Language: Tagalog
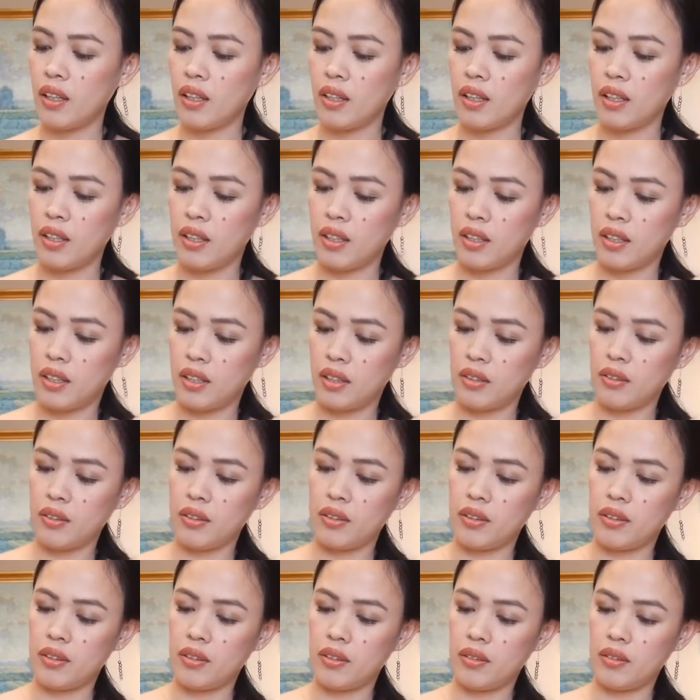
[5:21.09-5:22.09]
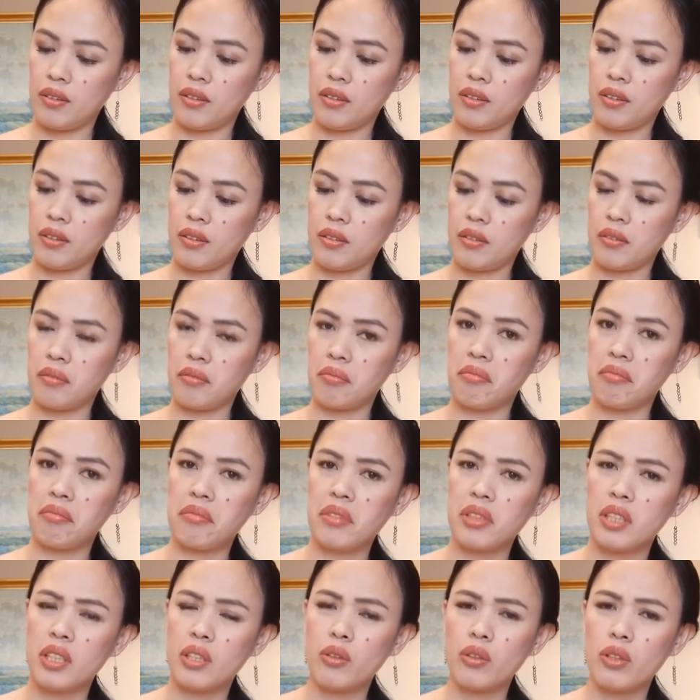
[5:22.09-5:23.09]
And,
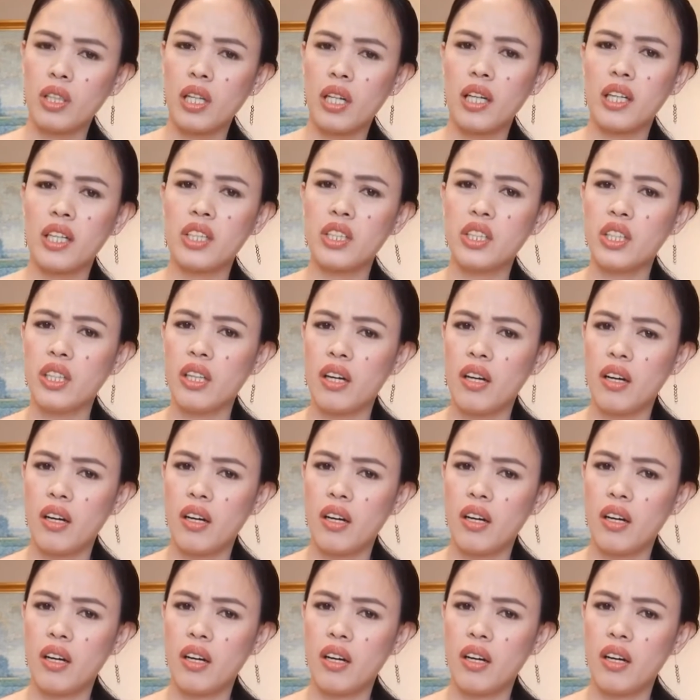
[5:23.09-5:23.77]
hindi ko talaga siya